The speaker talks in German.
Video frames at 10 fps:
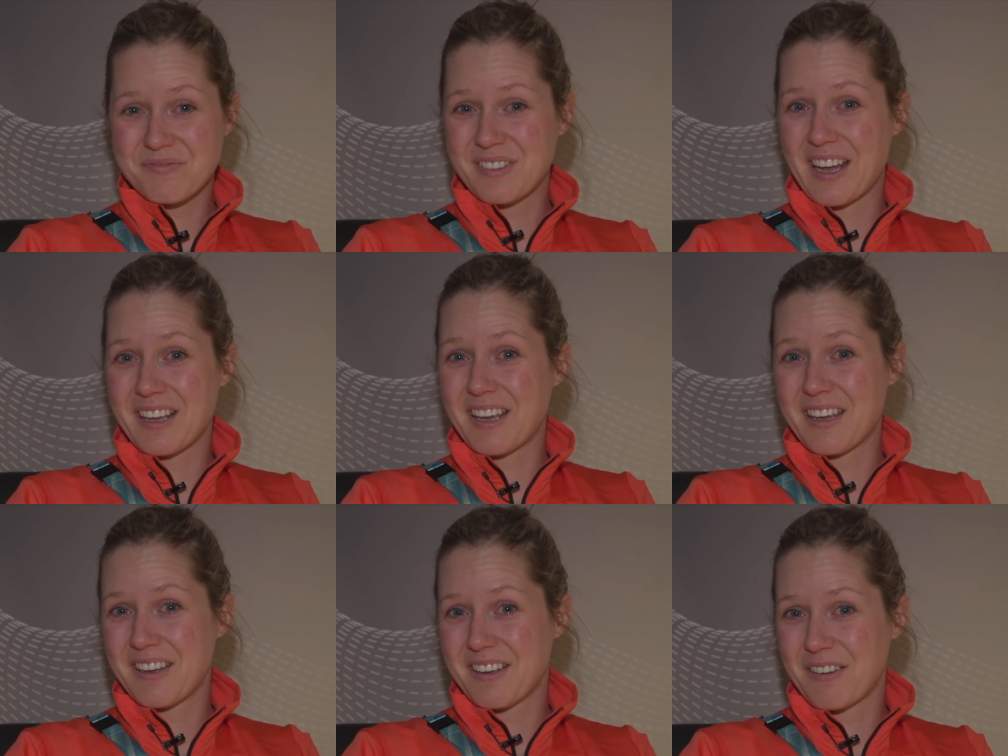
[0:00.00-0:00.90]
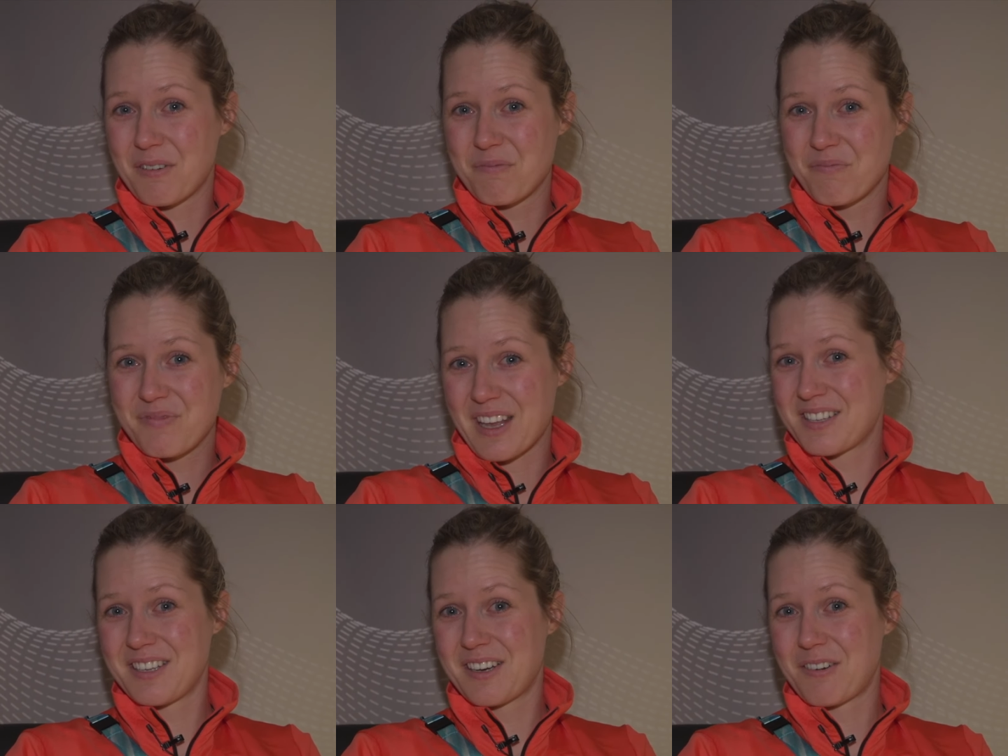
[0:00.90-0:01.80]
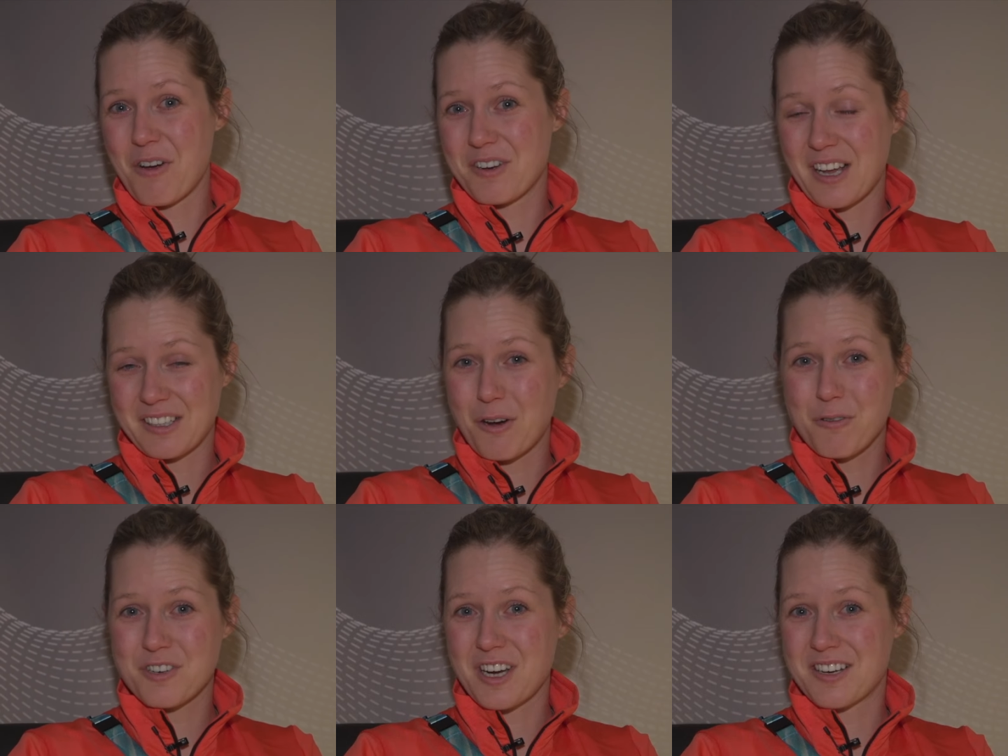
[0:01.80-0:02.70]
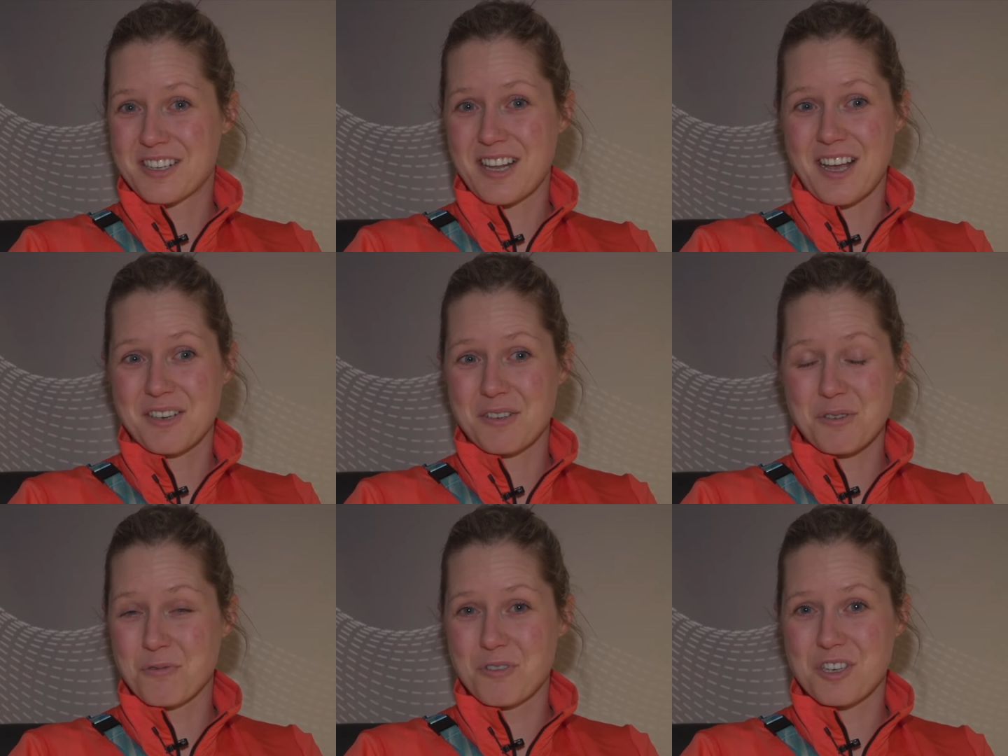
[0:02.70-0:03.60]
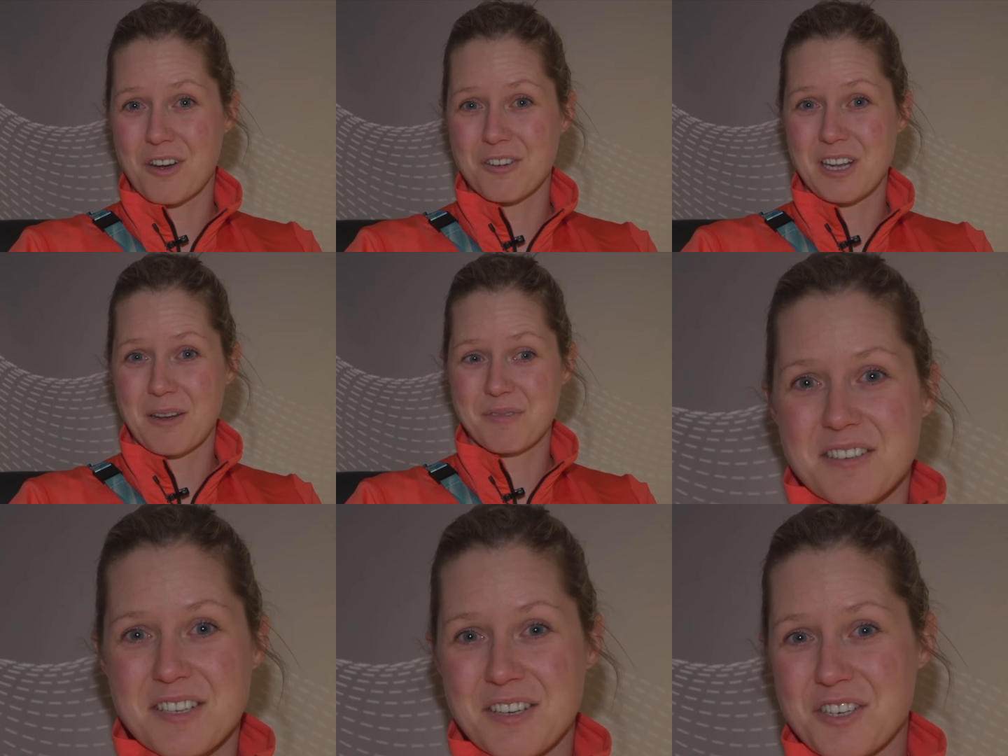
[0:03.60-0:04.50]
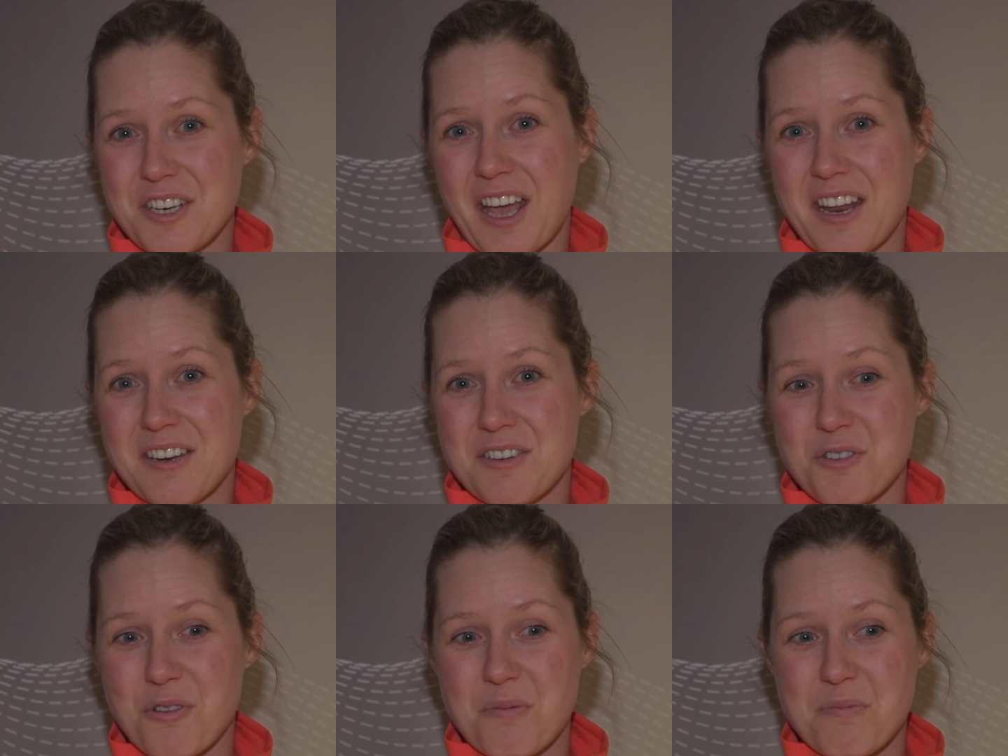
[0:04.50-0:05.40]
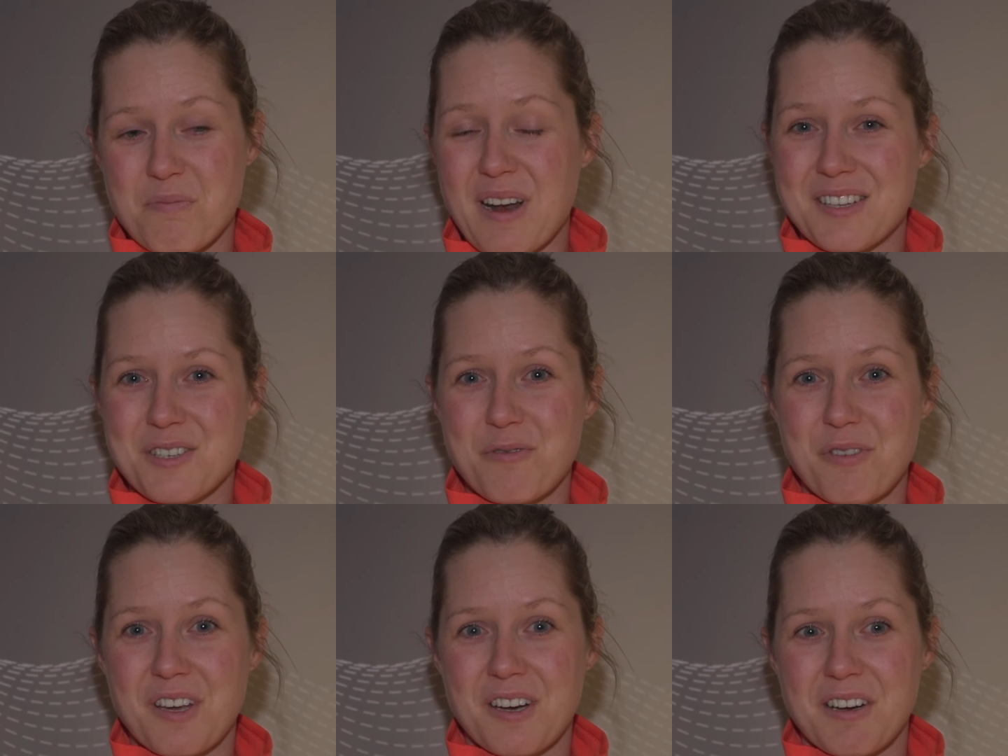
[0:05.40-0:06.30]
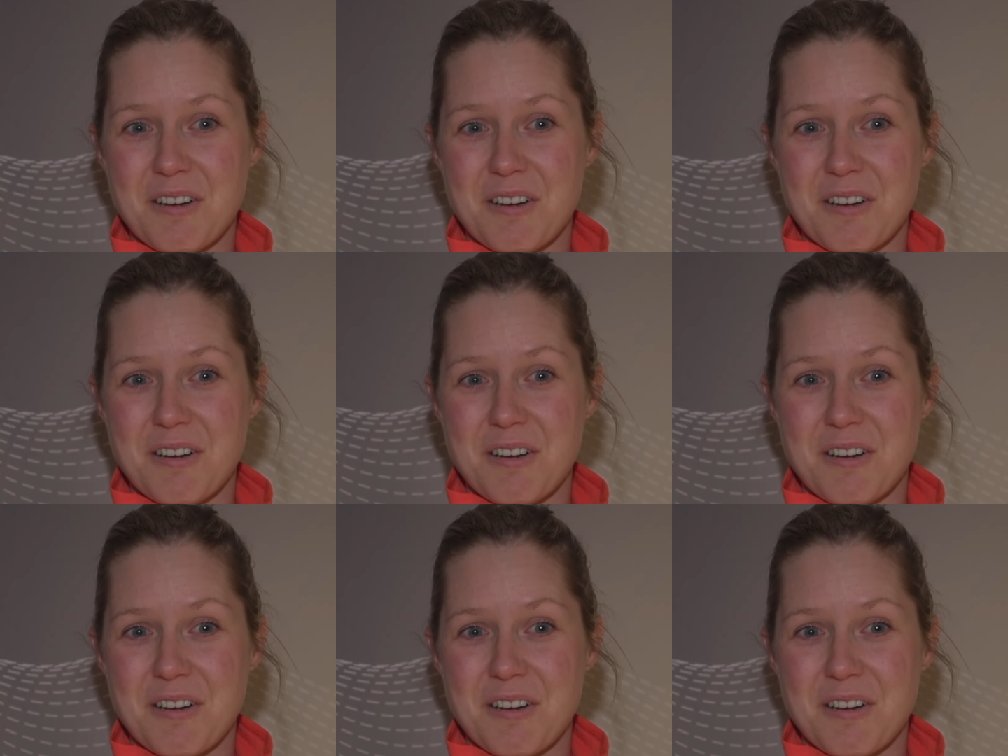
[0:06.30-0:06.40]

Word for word: Danke, ähm, dass ihr heute Nacht aufgestanden seid, zugeschaut habt. Das erste Rennen ist rum, Platz 4.